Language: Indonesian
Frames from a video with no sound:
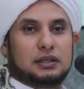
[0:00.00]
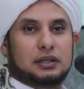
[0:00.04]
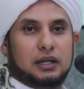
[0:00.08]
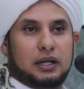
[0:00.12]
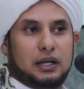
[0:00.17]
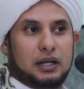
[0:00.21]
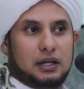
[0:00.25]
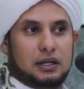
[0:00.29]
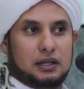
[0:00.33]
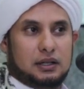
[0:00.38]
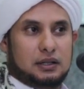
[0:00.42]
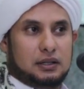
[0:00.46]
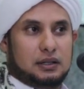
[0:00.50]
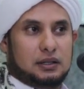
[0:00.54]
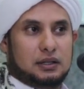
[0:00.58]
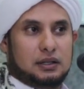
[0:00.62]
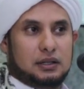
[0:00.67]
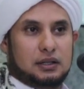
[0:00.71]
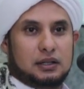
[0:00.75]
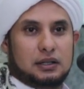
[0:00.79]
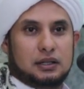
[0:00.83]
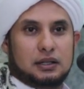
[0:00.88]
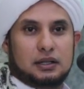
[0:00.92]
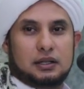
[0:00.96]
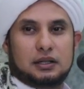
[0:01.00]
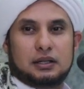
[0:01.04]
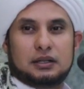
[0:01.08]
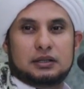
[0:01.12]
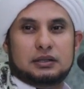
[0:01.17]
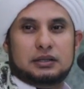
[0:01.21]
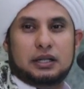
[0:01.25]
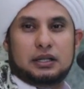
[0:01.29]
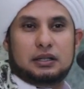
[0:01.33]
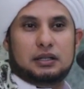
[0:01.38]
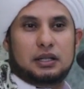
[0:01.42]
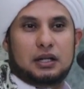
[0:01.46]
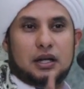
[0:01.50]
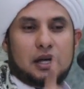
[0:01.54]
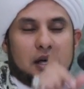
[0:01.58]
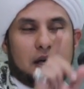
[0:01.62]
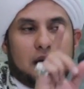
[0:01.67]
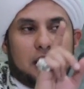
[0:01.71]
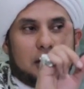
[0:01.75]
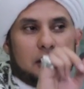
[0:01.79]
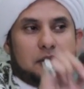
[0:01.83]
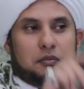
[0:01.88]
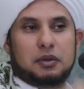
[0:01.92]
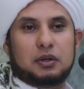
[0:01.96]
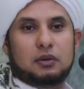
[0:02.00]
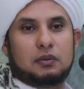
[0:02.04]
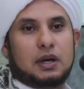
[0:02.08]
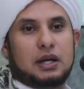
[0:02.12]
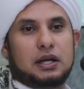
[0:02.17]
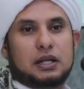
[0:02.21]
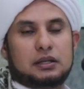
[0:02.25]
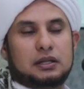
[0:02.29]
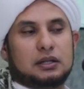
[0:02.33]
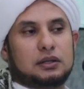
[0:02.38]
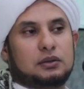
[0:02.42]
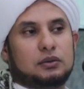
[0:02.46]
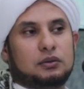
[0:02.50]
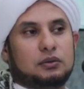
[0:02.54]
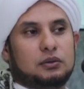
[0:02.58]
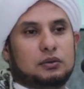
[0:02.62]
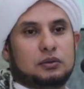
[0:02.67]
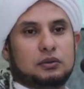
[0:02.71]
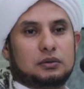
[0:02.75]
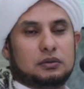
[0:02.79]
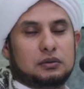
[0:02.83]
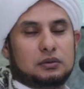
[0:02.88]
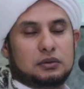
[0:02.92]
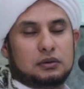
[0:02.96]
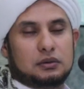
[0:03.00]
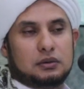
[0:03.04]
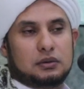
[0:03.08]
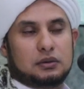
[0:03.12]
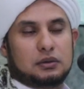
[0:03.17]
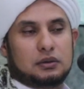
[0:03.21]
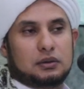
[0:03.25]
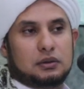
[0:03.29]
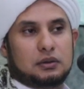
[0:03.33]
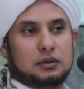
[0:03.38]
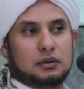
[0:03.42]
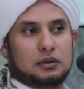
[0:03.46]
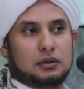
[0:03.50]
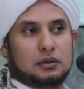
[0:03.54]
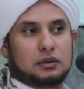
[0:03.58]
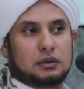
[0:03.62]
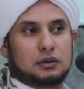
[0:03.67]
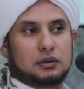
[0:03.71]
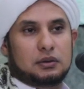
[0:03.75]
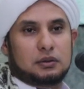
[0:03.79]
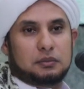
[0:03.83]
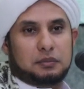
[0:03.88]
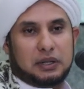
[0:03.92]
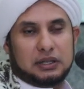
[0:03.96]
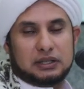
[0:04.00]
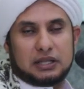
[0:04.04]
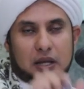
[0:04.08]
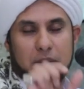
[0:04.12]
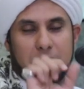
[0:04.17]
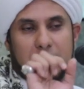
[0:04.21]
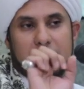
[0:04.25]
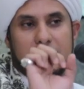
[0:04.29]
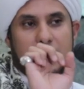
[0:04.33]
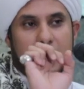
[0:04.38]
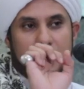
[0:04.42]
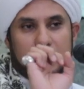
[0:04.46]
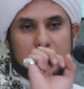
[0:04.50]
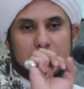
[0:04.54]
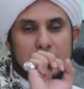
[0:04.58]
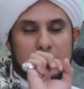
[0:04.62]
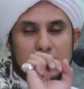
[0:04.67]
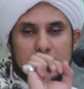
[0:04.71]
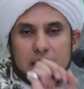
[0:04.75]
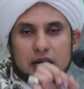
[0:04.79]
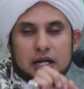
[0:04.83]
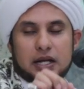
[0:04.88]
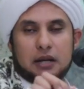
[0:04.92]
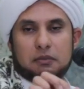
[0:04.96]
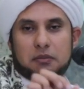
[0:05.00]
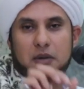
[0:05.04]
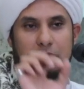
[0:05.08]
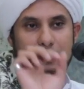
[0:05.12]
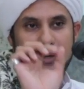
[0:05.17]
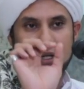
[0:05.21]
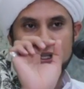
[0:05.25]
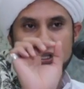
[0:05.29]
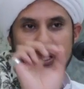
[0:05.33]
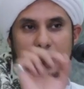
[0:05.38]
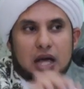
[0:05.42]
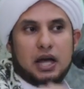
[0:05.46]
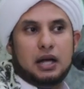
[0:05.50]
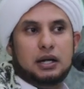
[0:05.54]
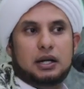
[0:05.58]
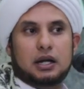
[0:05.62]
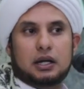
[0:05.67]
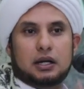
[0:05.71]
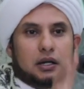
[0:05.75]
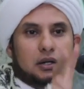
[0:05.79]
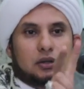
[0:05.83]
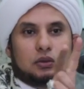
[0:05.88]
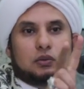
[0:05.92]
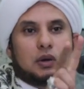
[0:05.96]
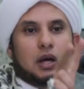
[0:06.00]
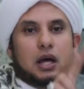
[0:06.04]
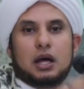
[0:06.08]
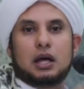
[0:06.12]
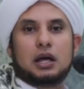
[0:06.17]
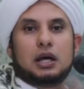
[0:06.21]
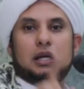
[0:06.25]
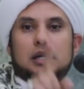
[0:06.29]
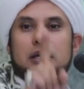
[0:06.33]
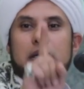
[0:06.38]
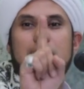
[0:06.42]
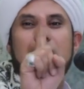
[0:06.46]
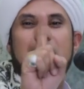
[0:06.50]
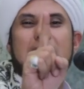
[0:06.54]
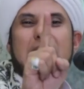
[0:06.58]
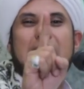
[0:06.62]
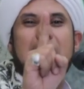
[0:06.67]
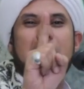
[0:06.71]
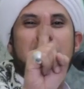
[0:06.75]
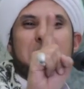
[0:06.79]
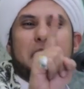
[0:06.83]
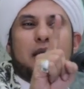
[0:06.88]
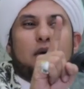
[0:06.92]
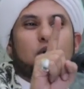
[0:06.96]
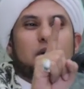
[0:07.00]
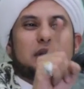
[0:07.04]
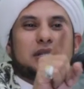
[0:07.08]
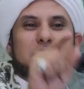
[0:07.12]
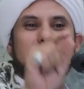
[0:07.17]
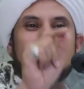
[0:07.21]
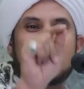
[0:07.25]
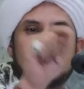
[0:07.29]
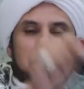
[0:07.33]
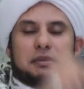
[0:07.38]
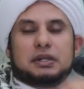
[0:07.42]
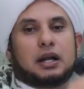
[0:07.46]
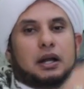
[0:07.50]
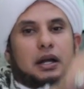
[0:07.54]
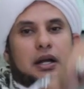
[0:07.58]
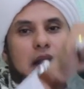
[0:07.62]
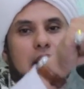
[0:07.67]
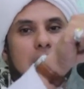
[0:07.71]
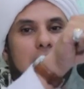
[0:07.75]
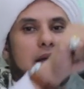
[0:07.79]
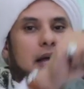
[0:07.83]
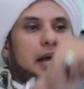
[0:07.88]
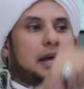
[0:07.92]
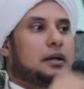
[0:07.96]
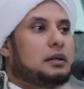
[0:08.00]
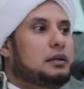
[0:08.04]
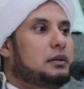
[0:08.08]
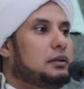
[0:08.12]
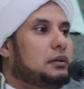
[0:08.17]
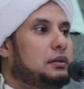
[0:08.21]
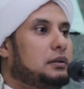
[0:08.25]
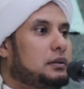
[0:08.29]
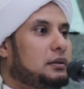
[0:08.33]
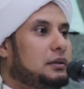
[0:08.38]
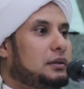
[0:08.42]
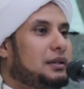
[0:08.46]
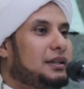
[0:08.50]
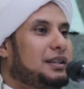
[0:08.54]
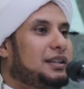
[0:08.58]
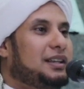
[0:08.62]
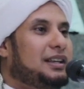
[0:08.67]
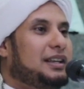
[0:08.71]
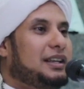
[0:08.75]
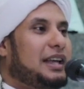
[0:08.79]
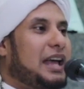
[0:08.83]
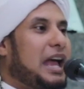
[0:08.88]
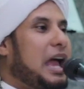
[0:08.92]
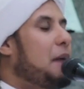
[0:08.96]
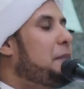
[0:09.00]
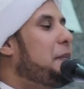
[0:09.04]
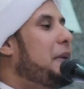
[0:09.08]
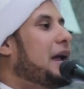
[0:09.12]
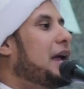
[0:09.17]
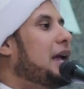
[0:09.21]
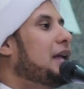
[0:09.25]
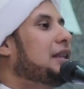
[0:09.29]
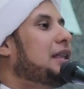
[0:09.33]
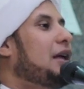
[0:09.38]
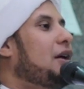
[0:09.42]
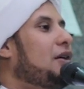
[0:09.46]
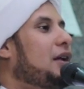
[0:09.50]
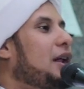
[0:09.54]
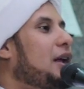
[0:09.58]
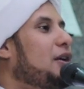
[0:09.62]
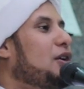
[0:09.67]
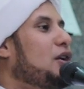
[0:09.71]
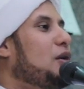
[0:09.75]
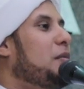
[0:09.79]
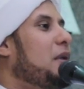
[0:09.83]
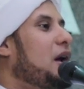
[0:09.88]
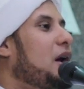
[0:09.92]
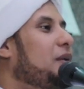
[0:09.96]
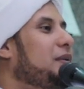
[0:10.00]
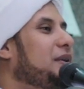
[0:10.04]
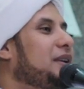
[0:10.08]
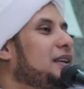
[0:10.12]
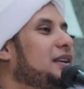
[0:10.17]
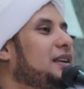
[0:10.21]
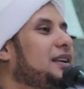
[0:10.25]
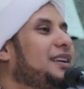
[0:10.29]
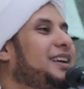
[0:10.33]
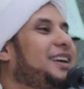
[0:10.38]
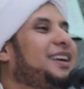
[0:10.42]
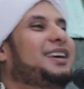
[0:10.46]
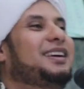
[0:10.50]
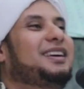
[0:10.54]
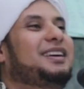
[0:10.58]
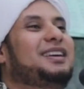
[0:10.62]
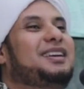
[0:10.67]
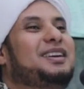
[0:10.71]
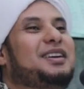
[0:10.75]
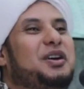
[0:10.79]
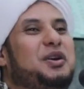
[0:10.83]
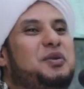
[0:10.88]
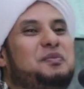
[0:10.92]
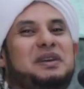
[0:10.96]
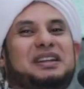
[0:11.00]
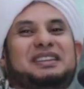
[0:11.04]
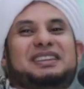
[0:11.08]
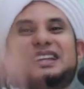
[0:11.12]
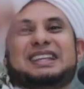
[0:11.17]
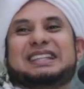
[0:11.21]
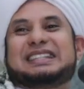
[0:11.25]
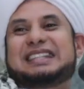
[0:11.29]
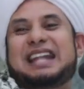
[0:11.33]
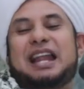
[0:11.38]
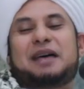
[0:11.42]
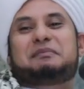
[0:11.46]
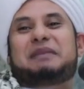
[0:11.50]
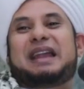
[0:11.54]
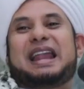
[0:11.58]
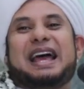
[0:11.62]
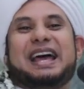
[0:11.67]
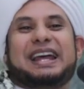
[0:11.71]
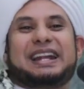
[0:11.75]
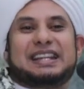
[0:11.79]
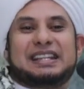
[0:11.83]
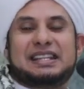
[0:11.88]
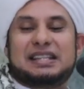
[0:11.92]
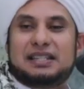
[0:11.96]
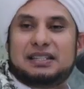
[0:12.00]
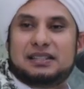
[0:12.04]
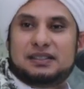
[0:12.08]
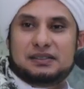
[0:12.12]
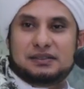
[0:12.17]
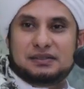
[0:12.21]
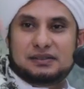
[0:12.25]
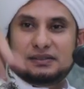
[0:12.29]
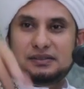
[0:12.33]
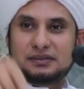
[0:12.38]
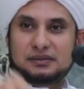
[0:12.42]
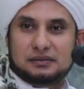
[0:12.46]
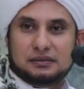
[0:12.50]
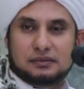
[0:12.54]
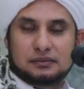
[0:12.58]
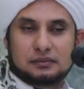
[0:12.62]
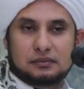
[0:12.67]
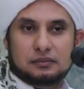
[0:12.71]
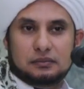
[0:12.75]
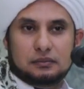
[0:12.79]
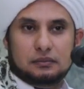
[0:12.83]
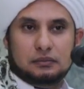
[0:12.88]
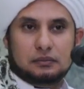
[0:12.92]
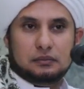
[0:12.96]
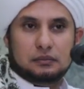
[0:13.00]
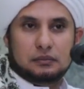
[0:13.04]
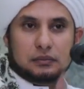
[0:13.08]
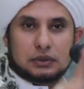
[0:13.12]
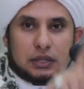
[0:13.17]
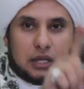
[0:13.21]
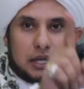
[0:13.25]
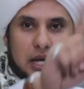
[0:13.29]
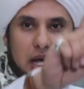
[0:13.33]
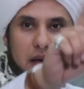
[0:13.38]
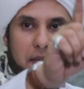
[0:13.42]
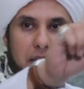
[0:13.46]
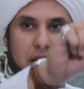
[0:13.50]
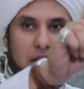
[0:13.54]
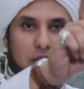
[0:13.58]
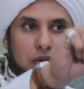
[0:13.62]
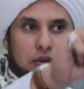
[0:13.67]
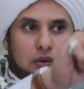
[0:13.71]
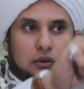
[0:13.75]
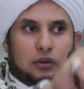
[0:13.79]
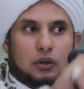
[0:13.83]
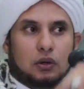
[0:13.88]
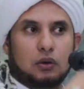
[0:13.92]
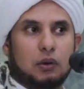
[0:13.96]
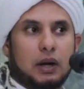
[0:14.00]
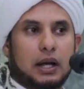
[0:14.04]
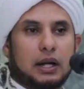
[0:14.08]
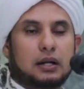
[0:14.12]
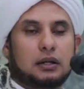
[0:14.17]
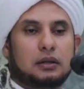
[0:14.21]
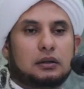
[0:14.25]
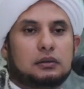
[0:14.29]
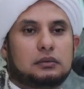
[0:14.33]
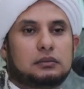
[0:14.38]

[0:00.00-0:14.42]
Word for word: Ya. Sayyidina Khalid bin Walid itu pertama yang diinginkan memang syahadah, kedua dia nggak mau Islam direndahkan. Apa kata orang Romawi? mat Islam lari. Saya nggak mau itu keluar.